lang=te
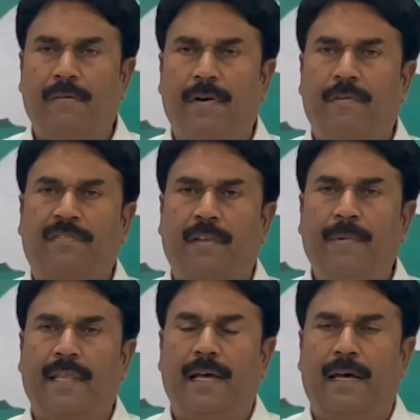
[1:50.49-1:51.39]
వ్యవస్థ
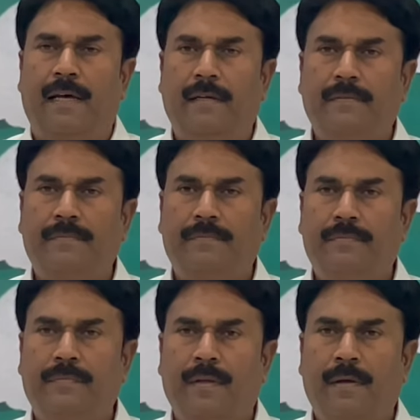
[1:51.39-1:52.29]
మీద
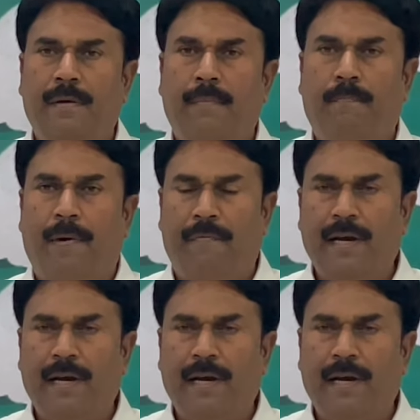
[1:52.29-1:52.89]
పవన్